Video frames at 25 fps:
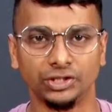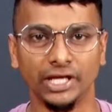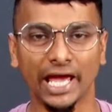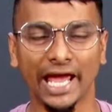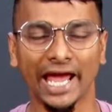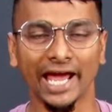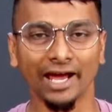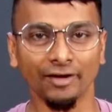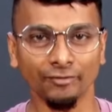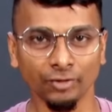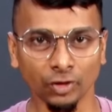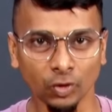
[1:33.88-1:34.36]

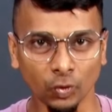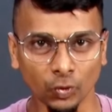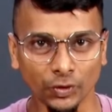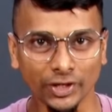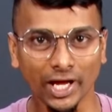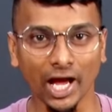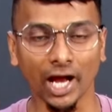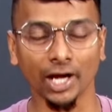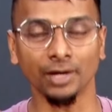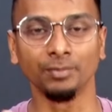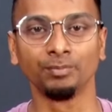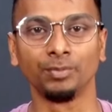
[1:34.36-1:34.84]

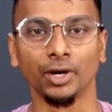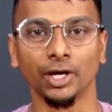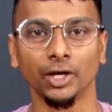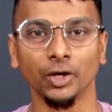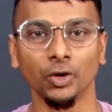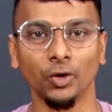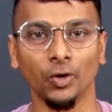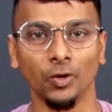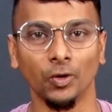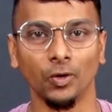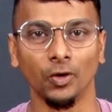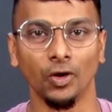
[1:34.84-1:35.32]
தேவனுடைய
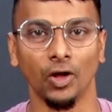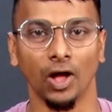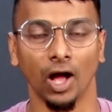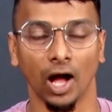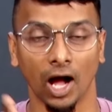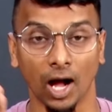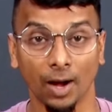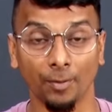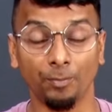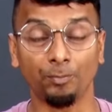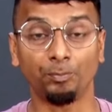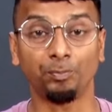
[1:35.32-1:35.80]
அன்பையும்
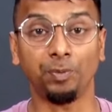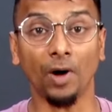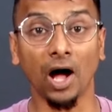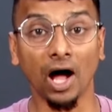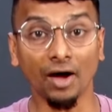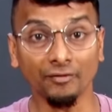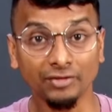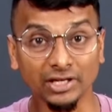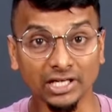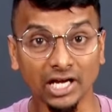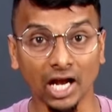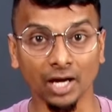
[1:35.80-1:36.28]

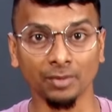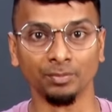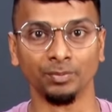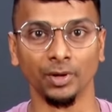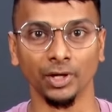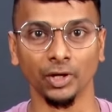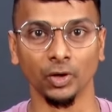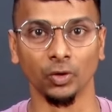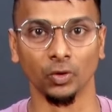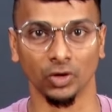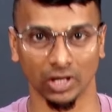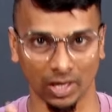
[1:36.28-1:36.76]
அப்பாவின்
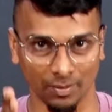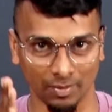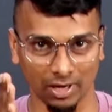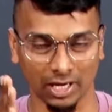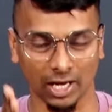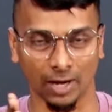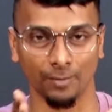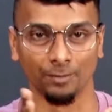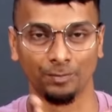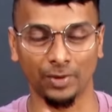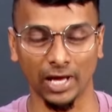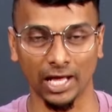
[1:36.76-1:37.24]
அன்பையும் நம்ம
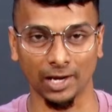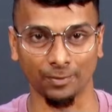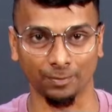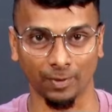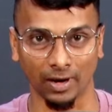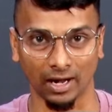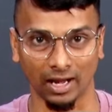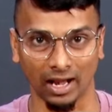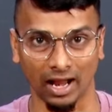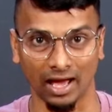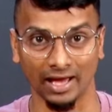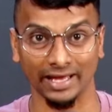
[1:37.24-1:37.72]
கம்பேர்
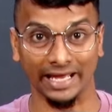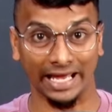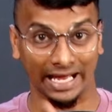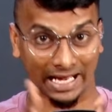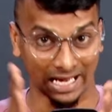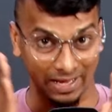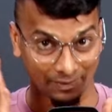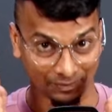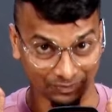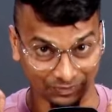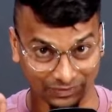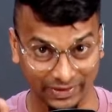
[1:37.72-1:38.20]
பண்ணலாம்
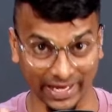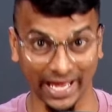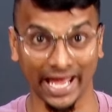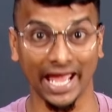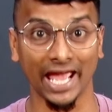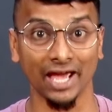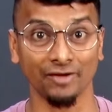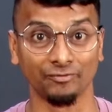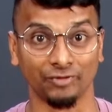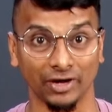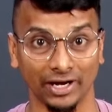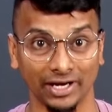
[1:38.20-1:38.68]
ஏன்னா
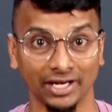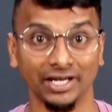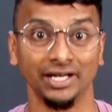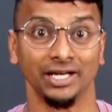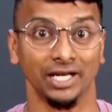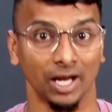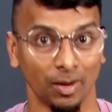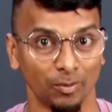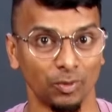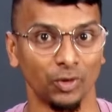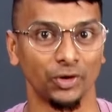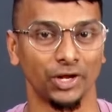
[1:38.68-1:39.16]
தேவன்
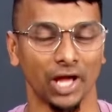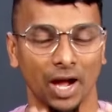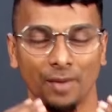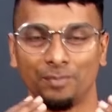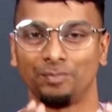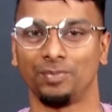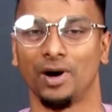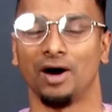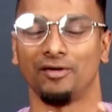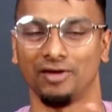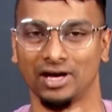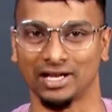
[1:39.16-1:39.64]
நம்மளுடைய
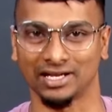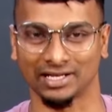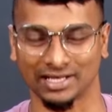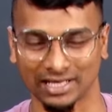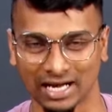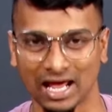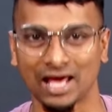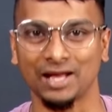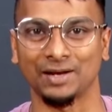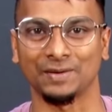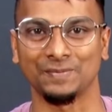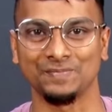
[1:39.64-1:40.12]
அப்பாவாக
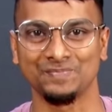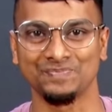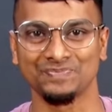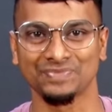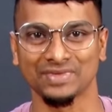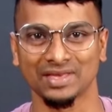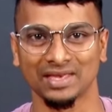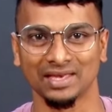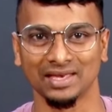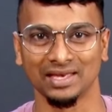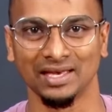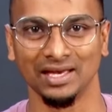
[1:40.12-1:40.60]
இருக்கிறார்
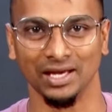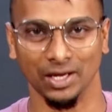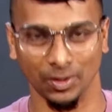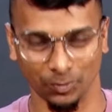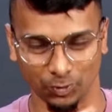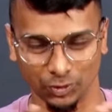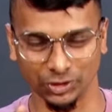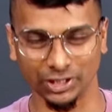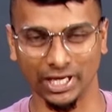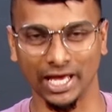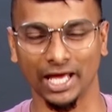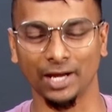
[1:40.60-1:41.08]

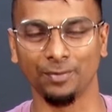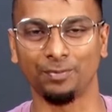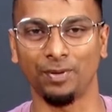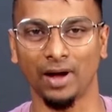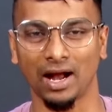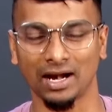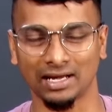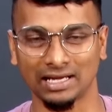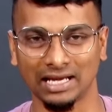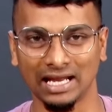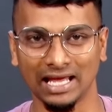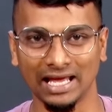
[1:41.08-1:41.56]
புதிய
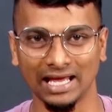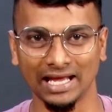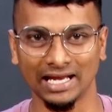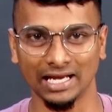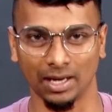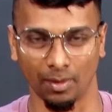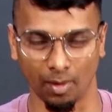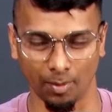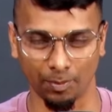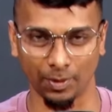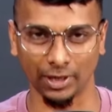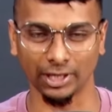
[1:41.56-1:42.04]
ஏற்பாட்டில்
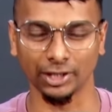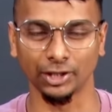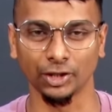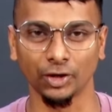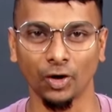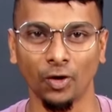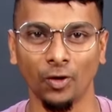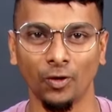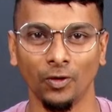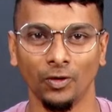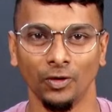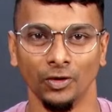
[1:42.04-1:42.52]
நம்ம
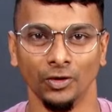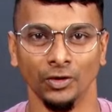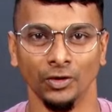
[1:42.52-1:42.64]
படிக்கிறோம்